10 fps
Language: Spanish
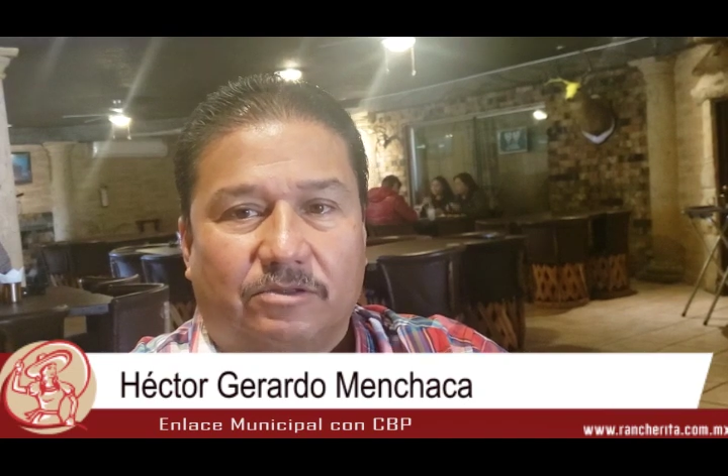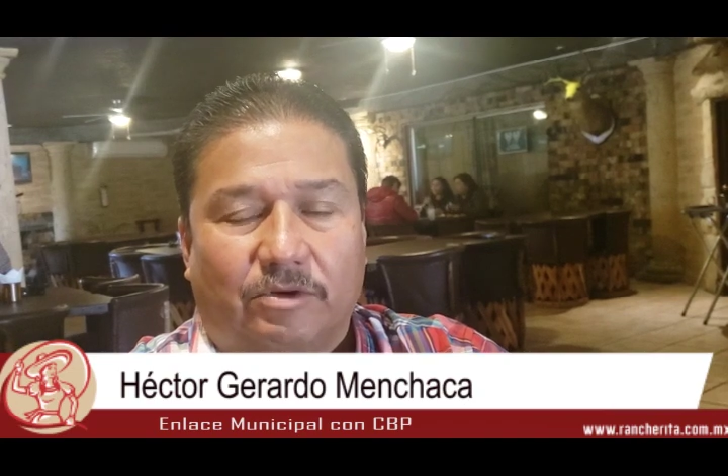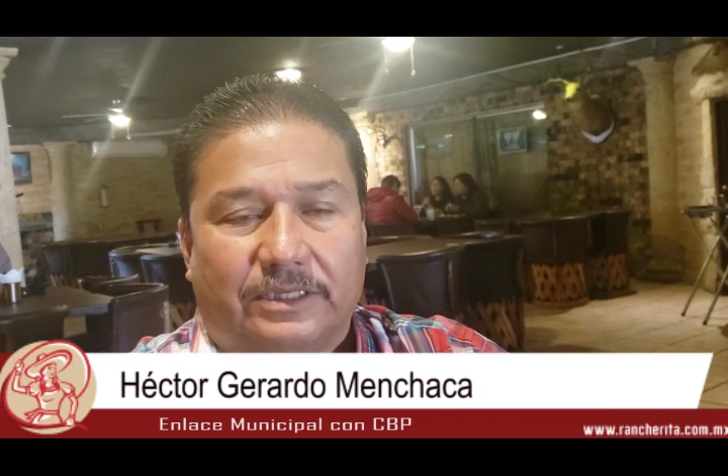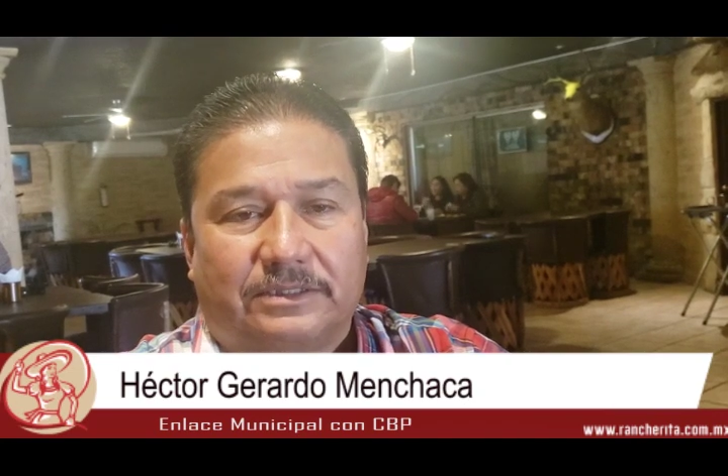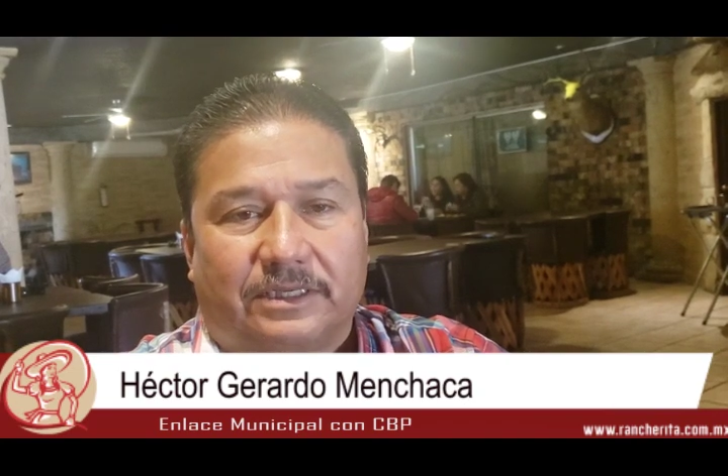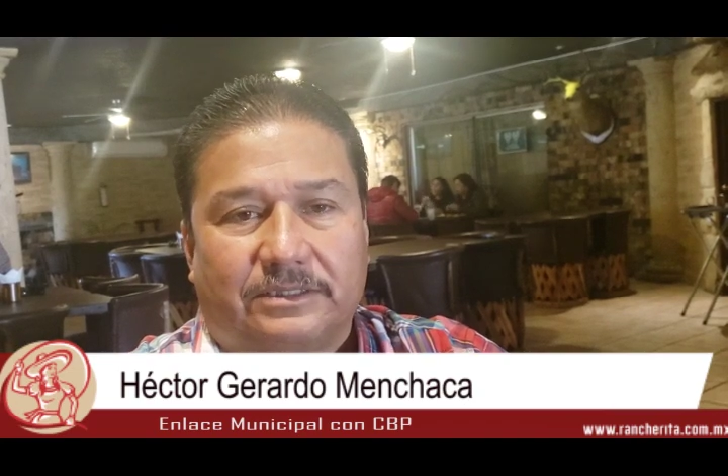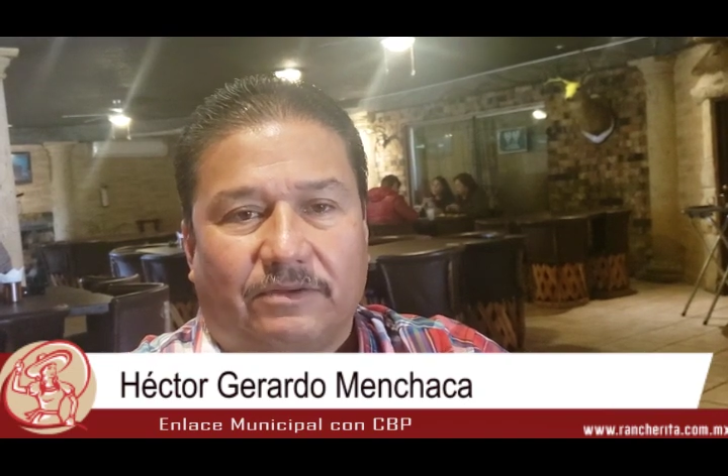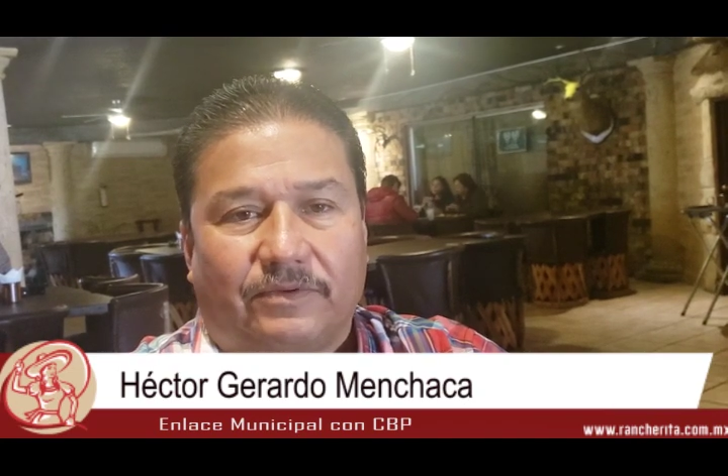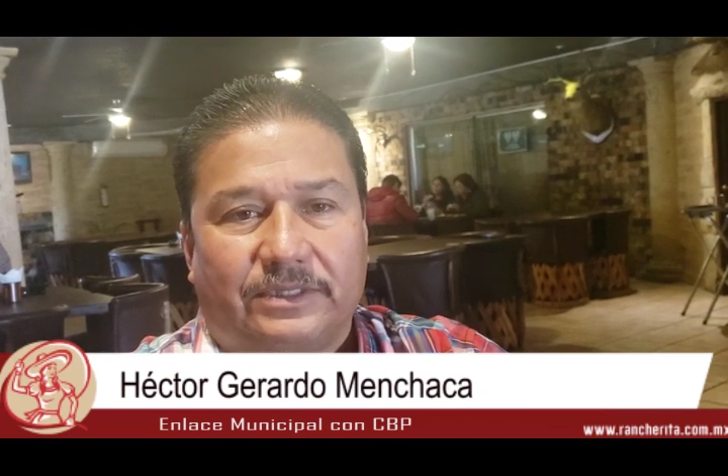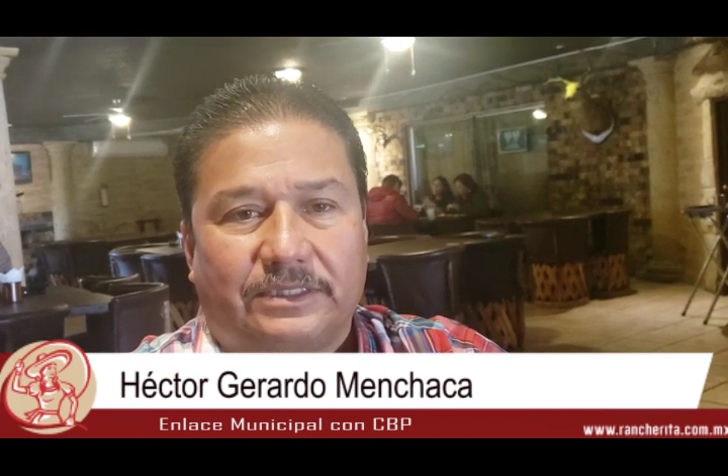durante
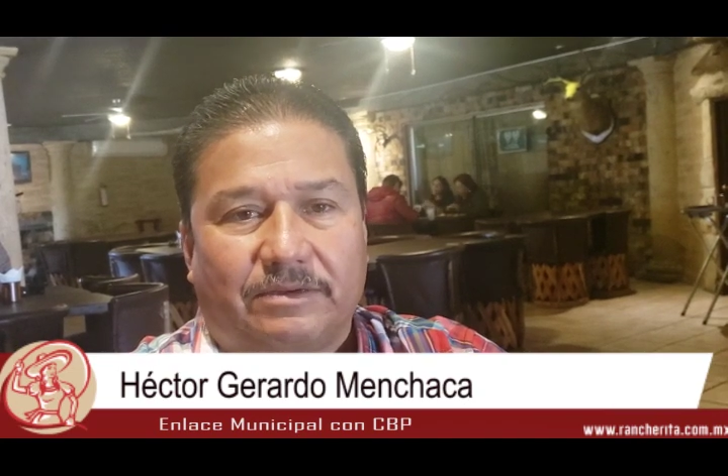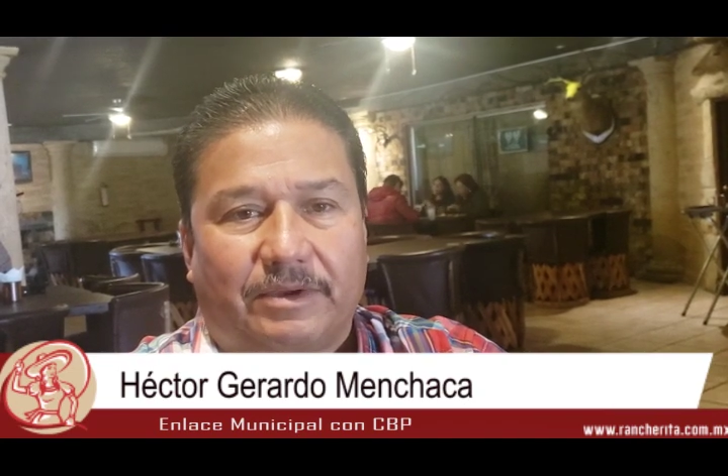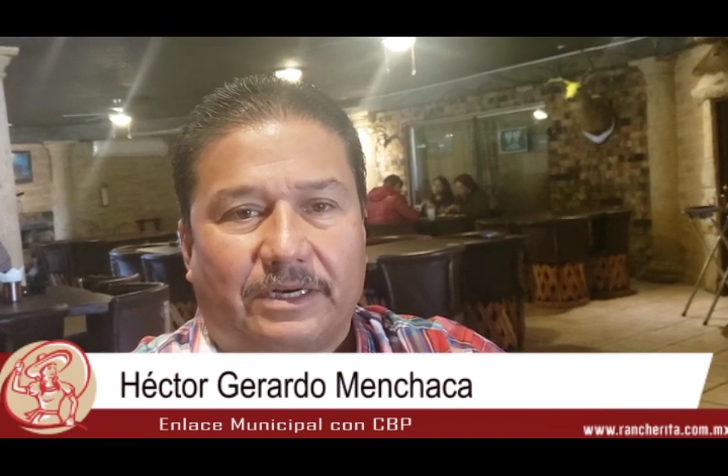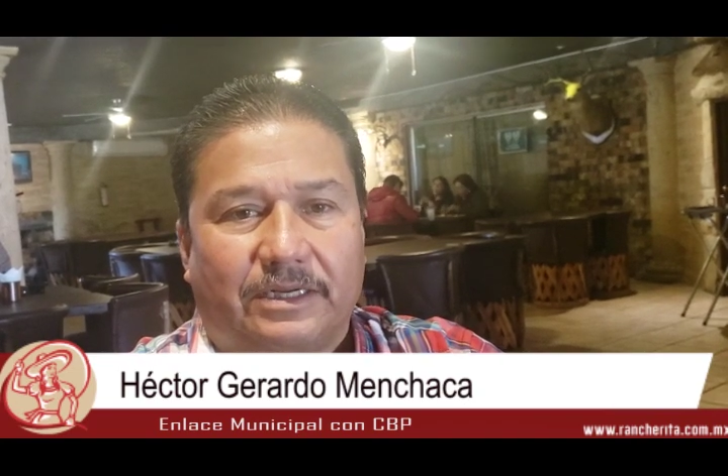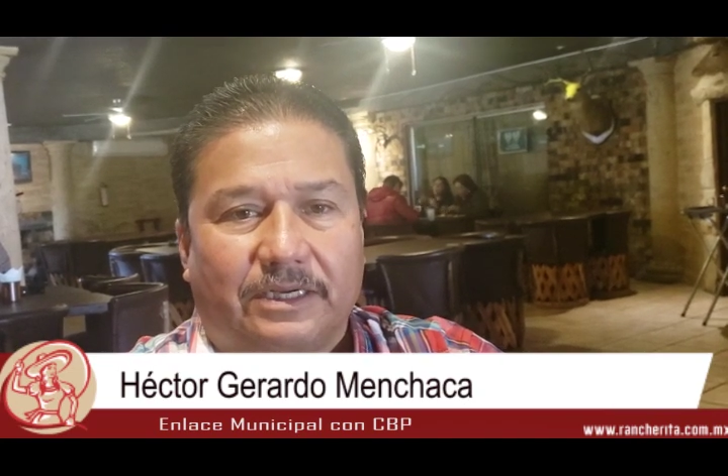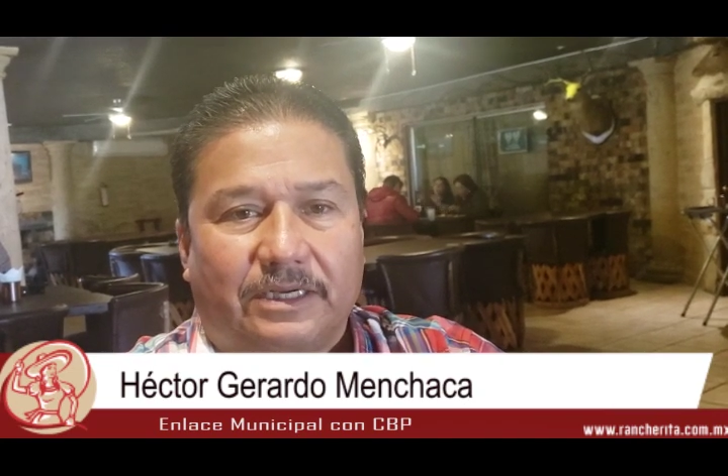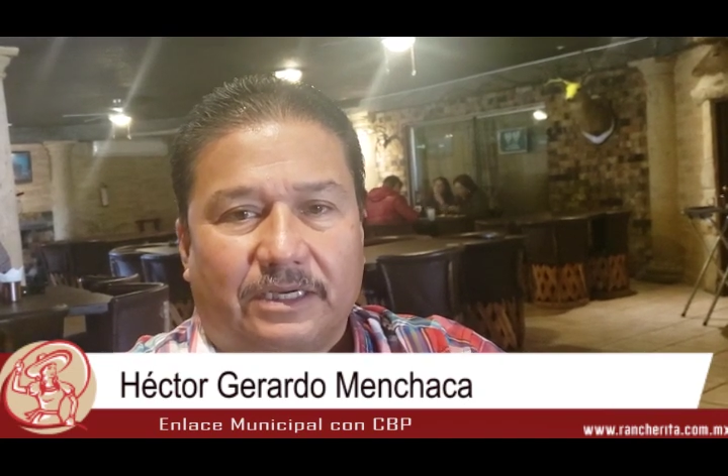este fin de semana